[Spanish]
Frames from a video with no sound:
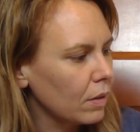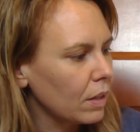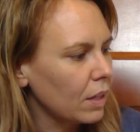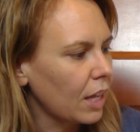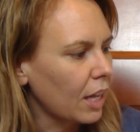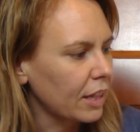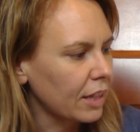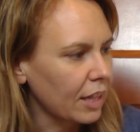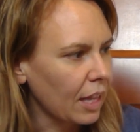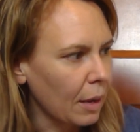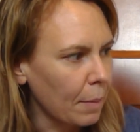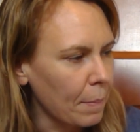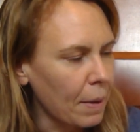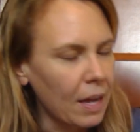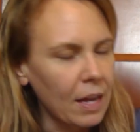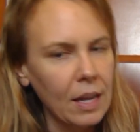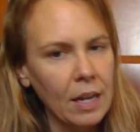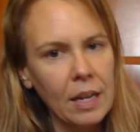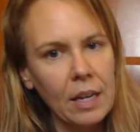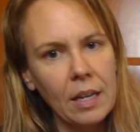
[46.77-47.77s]
la
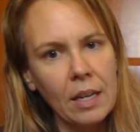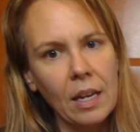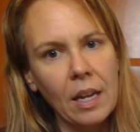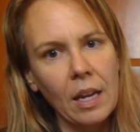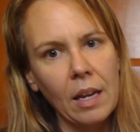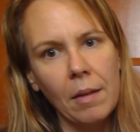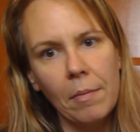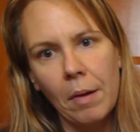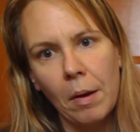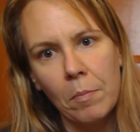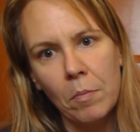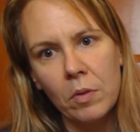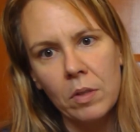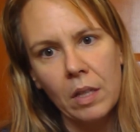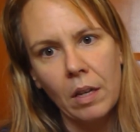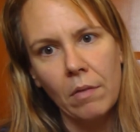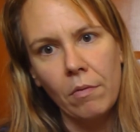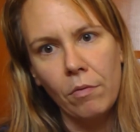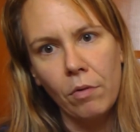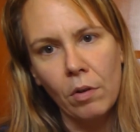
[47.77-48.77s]
tema en que vamos
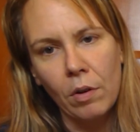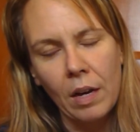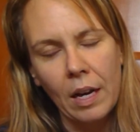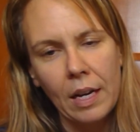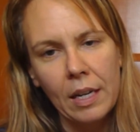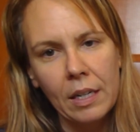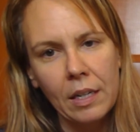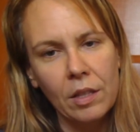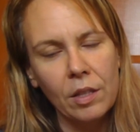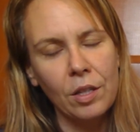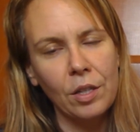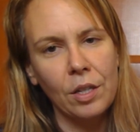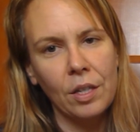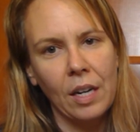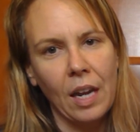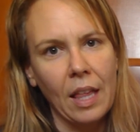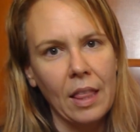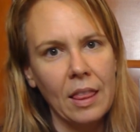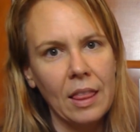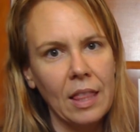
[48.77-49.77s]
a enfocar
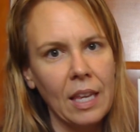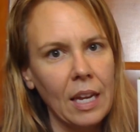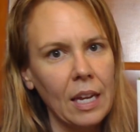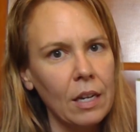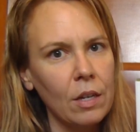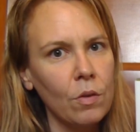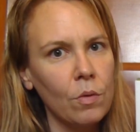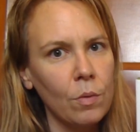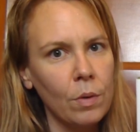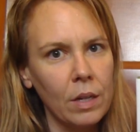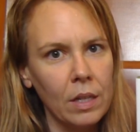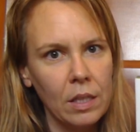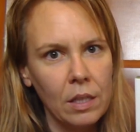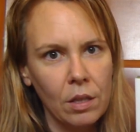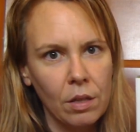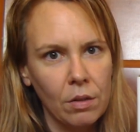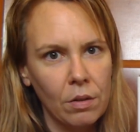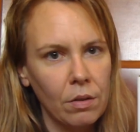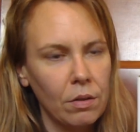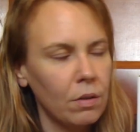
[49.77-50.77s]
durante
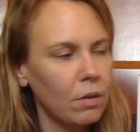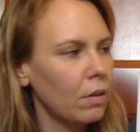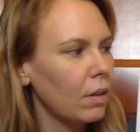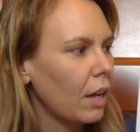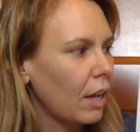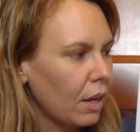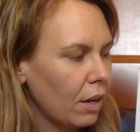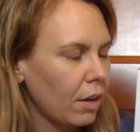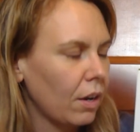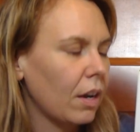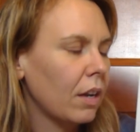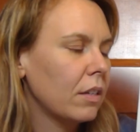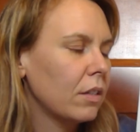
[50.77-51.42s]
nuestro er,